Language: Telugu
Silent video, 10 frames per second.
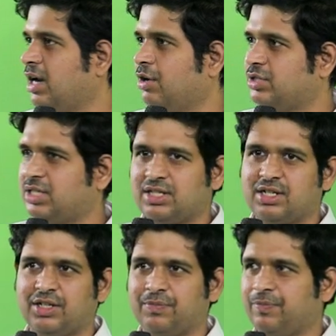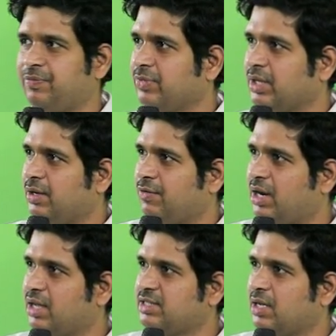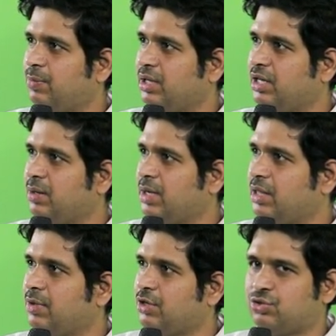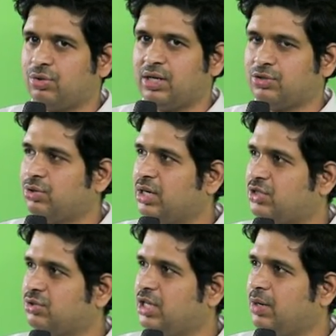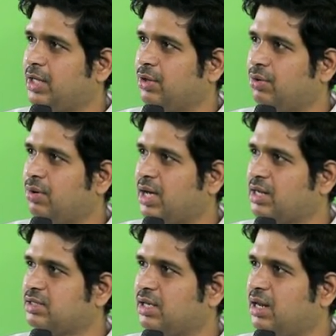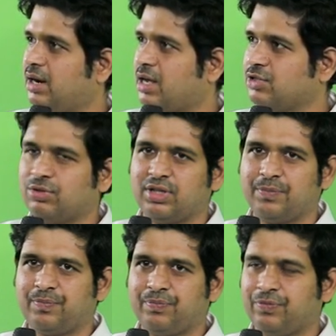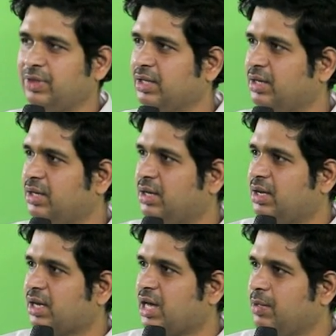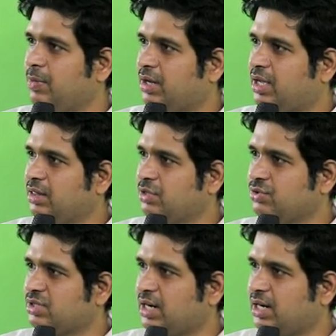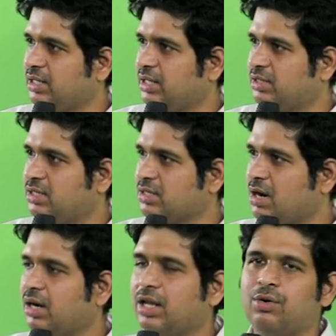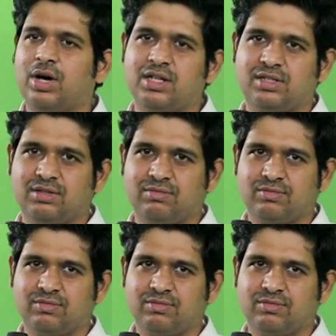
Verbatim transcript: చాలా వచ్చేసినాయి ఫర్ ఎగ్జాంపుల్ దీని మీద మీరు చూడ చూడొచ్చు దీని మీద ఓఆర్ఎస్ఎల్ అని రాసుంది కానీ మీరు కింద చూసినట్లయితే దిస్ ఇస్ నాట్ అన్ ఓఆర్ఎస్